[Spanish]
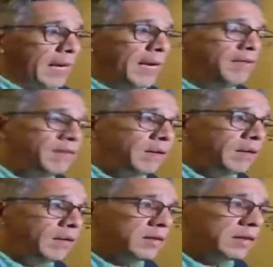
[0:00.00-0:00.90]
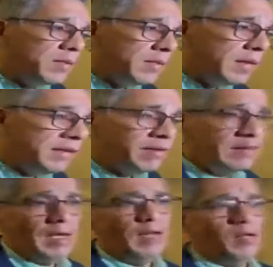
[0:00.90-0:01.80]
es también
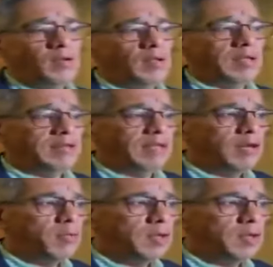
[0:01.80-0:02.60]
necesario, decía el